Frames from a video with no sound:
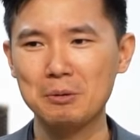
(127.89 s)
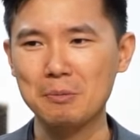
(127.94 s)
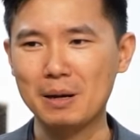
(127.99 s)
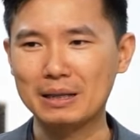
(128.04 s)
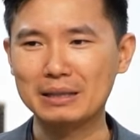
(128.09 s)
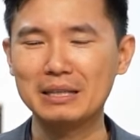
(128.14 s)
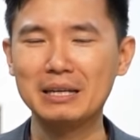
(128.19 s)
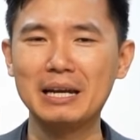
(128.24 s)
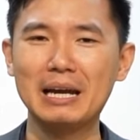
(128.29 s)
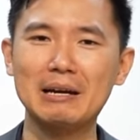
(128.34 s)

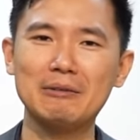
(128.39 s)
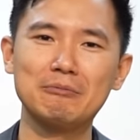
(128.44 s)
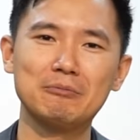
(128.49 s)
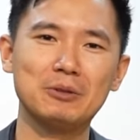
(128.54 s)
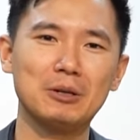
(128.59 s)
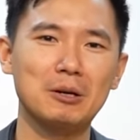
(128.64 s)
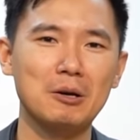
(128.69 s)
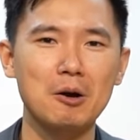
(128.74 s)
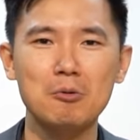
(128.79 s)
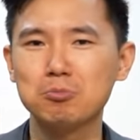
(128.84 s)
Bản thân
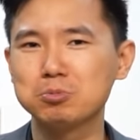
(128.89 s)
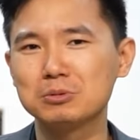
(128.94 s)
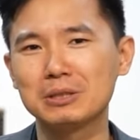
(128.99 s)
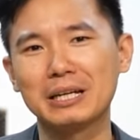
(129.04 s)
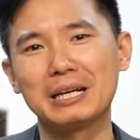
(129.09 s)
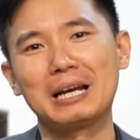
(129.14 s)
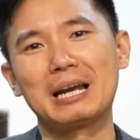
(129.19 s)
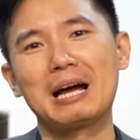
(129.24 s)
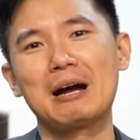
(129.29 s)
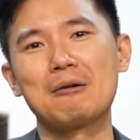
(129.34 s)
em không
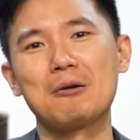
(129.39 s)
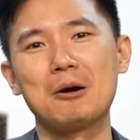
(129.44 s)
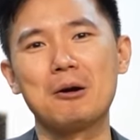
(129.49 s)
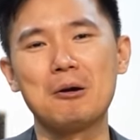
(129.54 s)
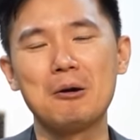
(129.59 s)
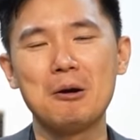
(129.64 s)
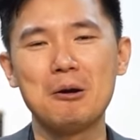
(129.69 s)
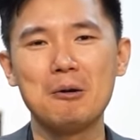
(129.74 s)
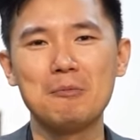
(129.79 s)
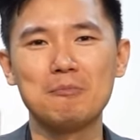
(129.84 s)
thể nào